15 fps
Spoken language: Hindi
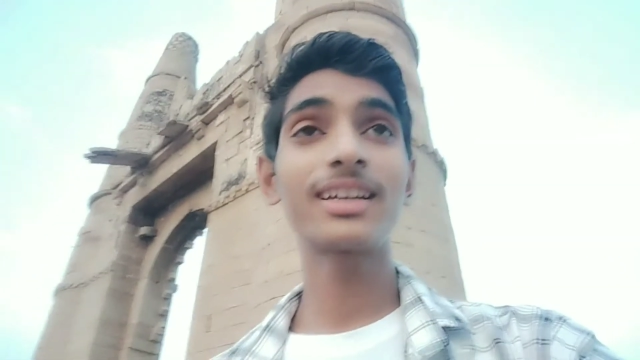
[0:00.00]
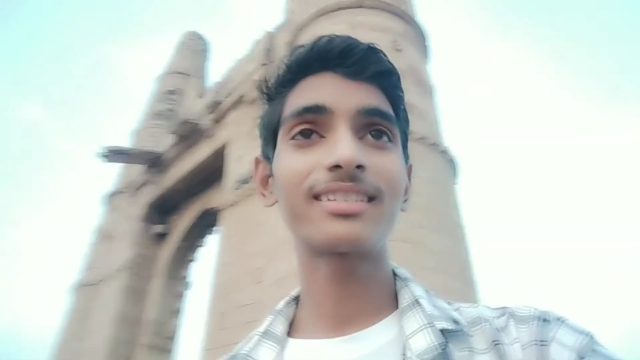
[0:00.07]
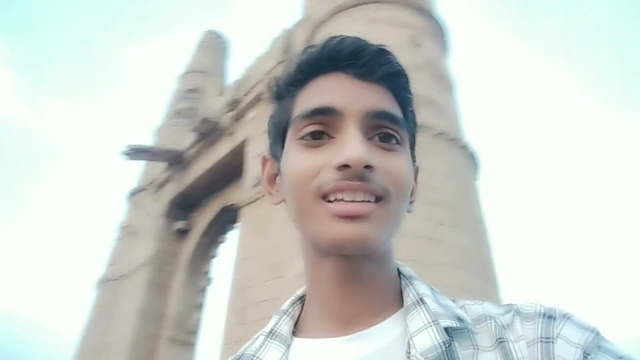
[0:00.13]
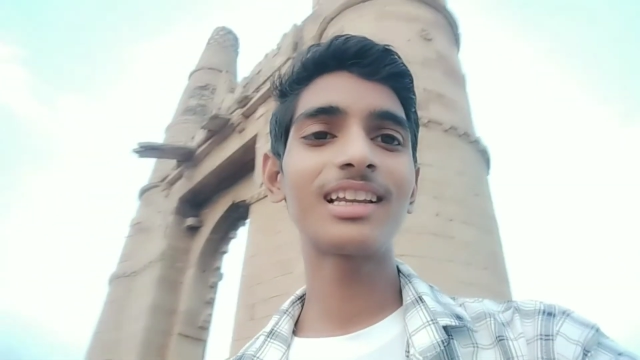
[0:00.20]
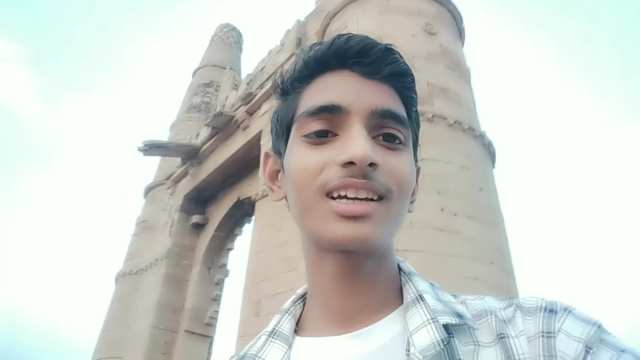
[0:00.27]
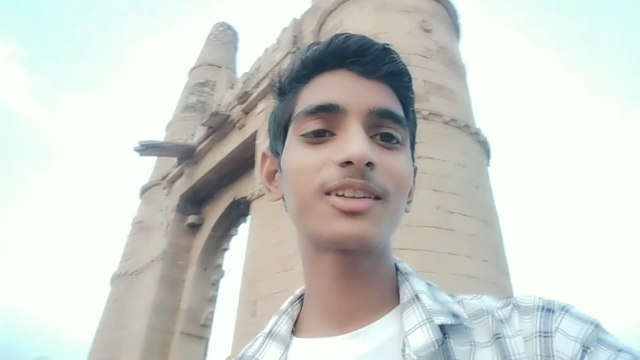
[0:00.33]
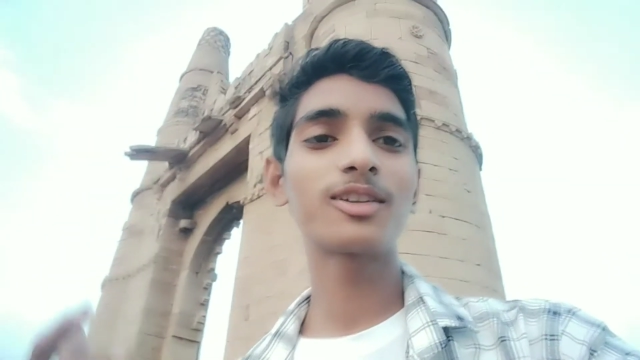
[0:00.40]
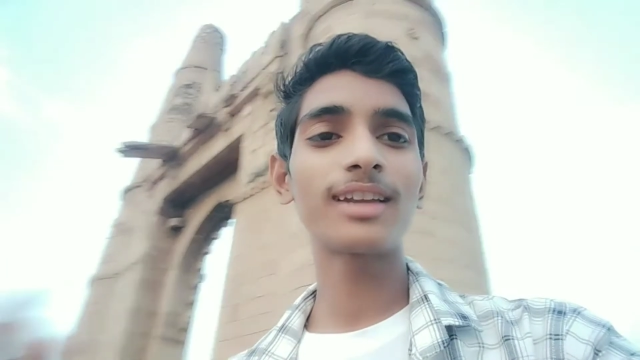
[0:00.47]
अच्छी
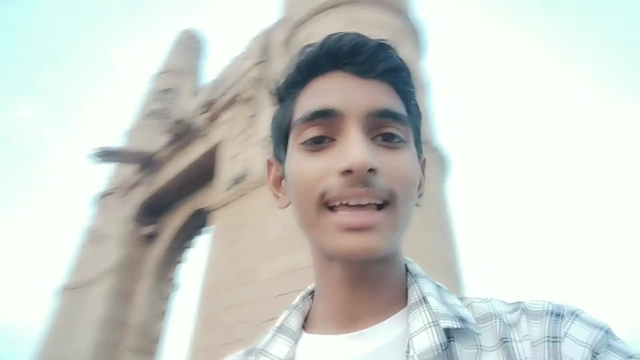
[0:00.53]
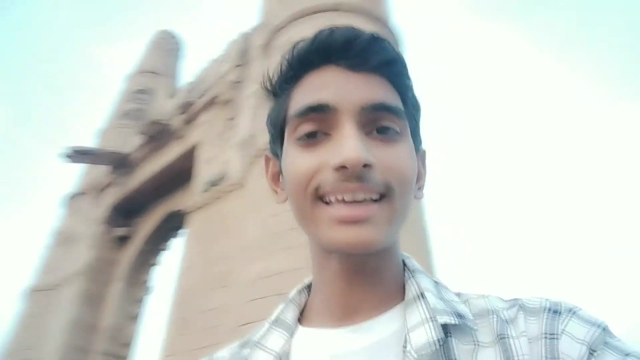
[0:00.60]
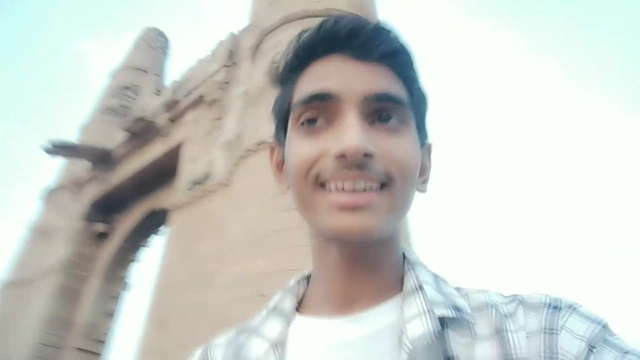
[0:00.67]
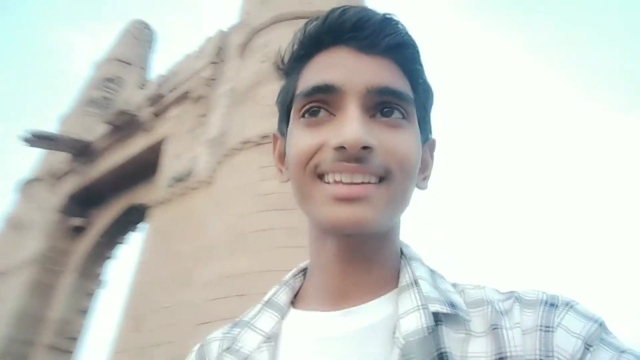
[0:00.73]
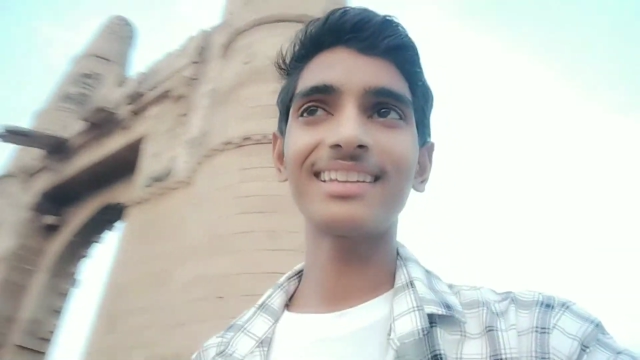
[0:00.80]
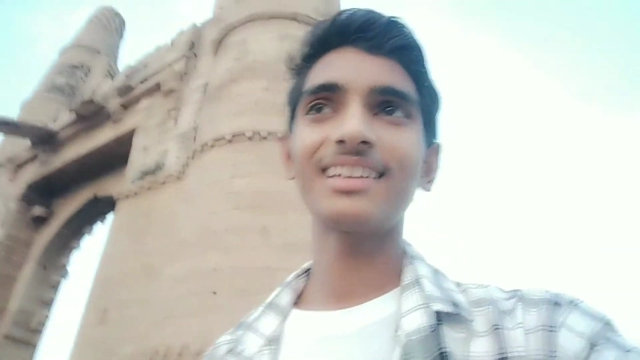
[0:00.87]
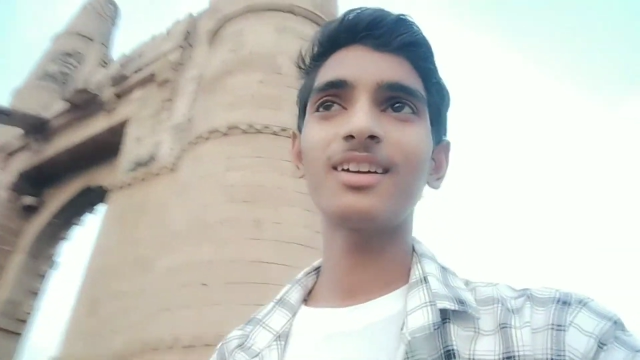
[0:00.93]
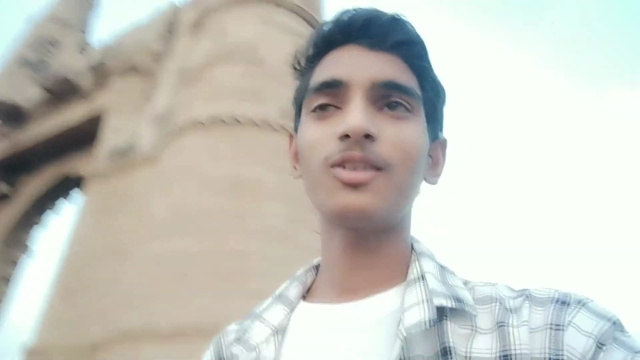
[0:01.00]
हो तो लाइक कर
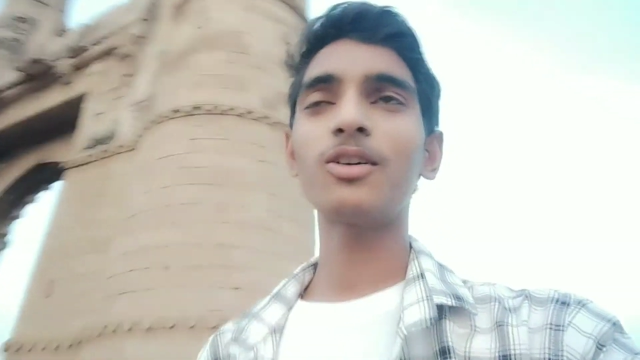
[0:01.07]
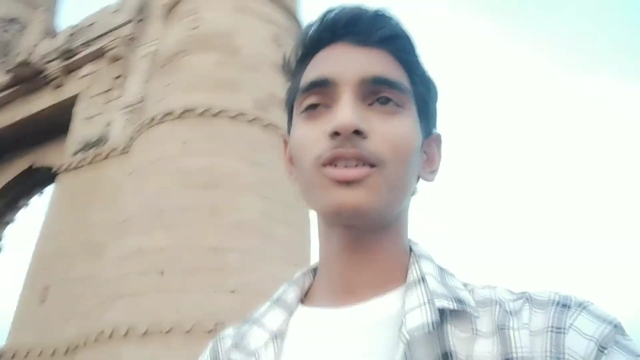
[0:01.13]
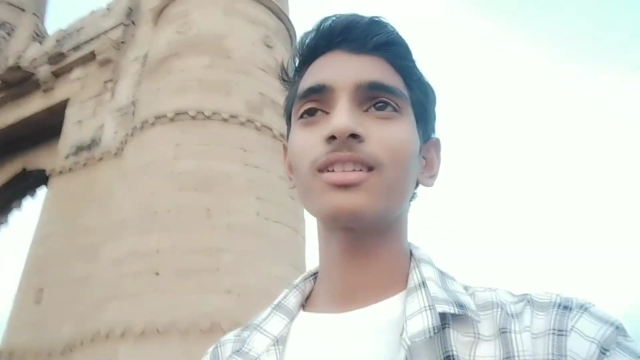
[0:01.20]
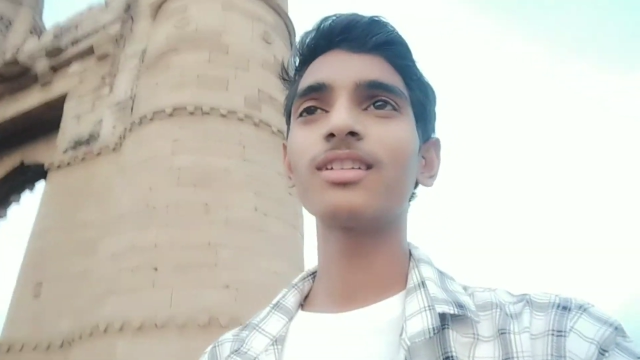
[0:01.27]
देना और